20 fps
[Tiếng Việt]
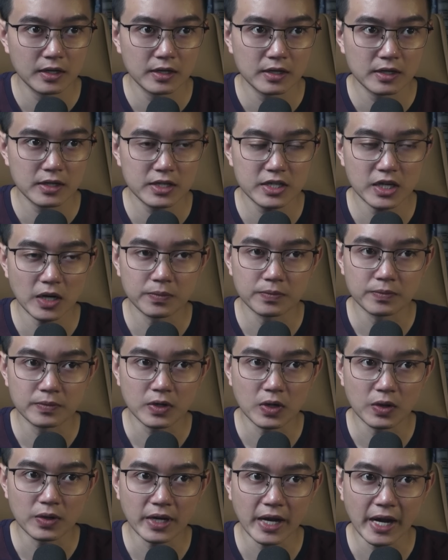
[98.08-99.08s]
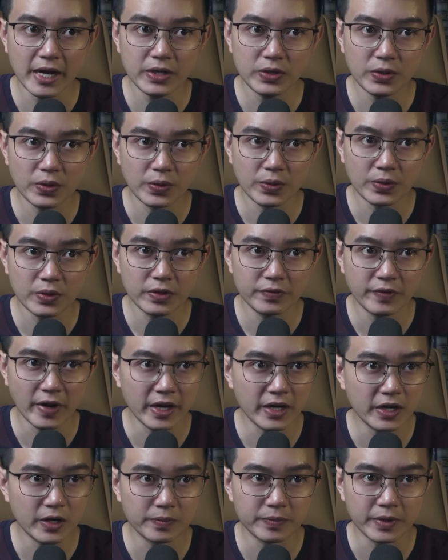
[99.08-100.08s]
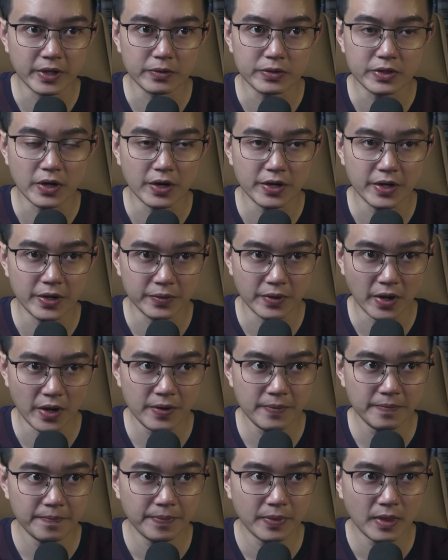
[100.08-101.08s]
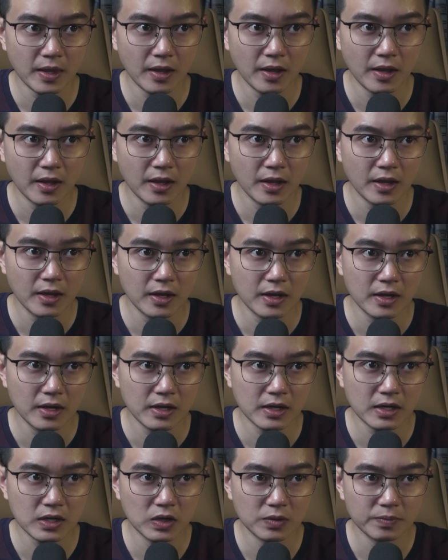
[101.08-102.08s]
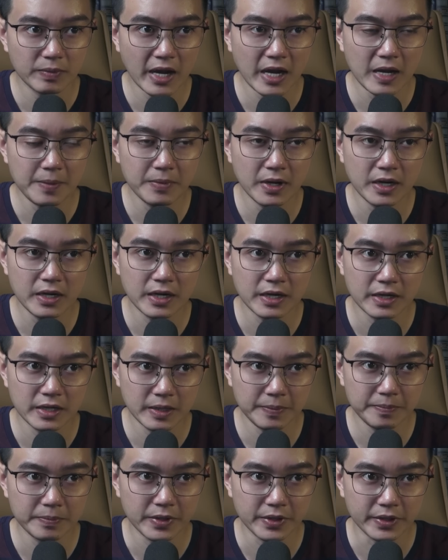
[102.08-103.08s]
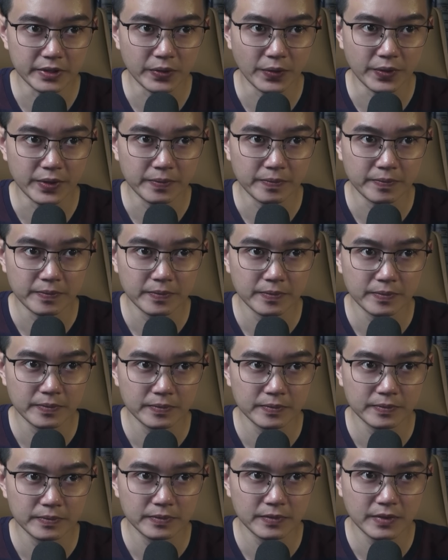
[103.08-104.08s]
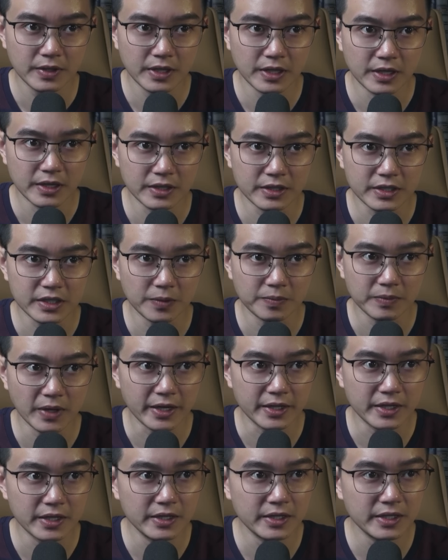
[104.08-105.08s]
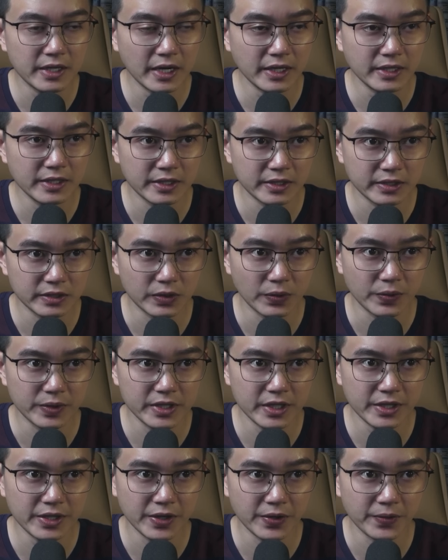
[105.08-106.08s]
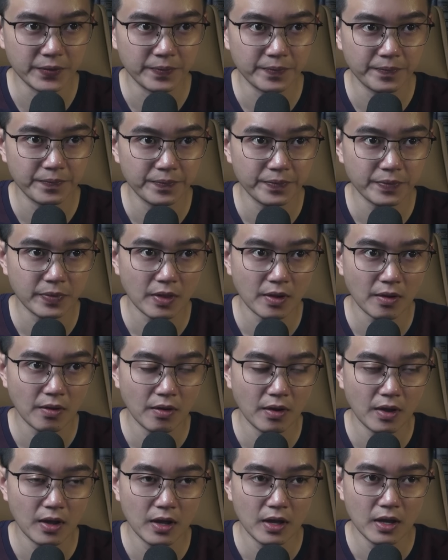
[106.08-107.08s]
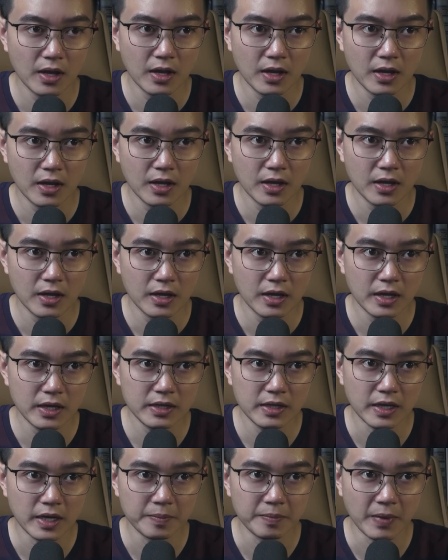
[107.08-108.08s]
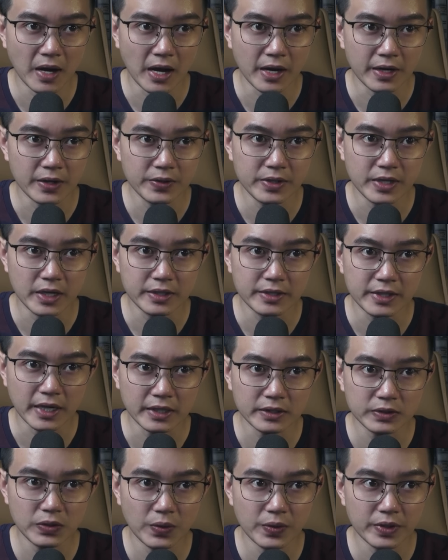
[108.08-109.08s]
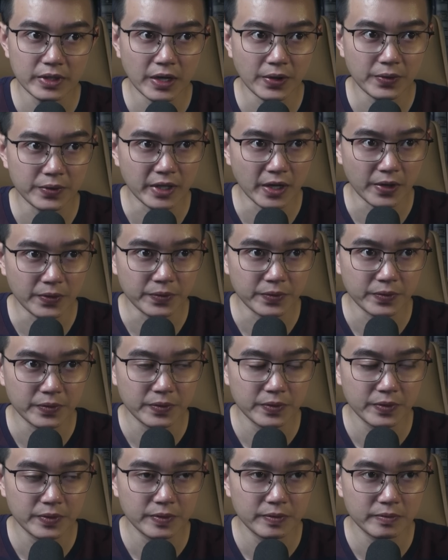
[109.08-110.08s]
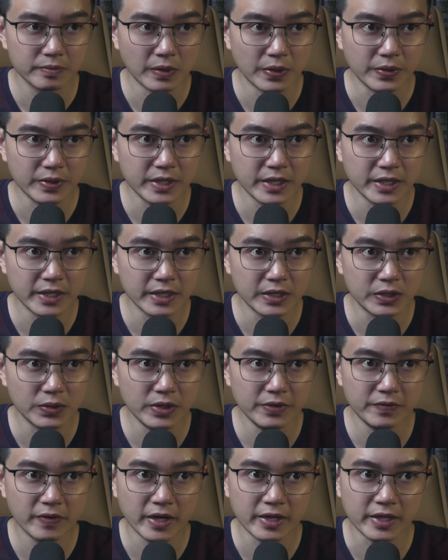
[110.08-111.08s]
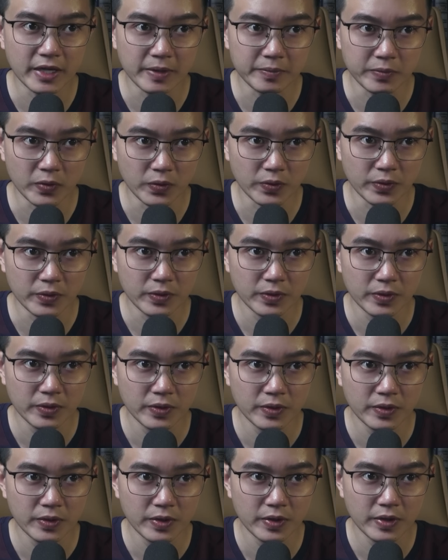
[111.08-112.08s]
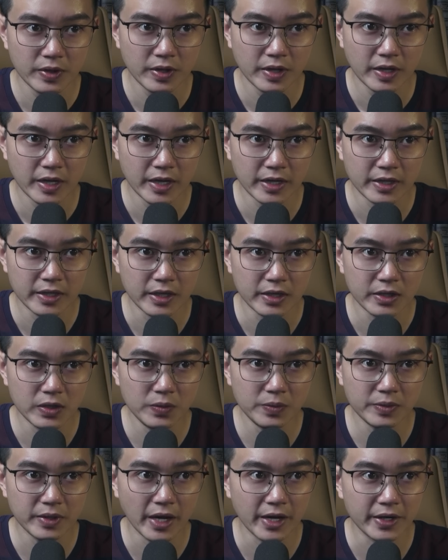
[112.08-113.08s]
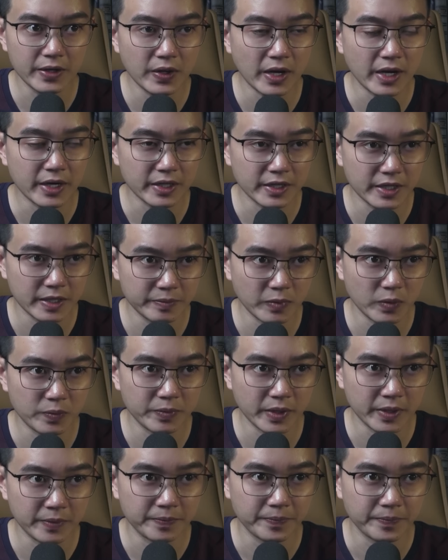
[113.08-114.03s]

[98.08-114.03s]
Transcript: Song con gái cô có vẻ không hiểu rõ điều đó. Con bé mới lên lớp mười thôi, nhưng trông lại chín chắn hơn tuổi rất nhiều. Ấy vậy mà nó vẫn chẳng thôi cầu nhàu mỗi khi Thúy về nhà muộn, hay những lúc để nó ăn cơm một mình.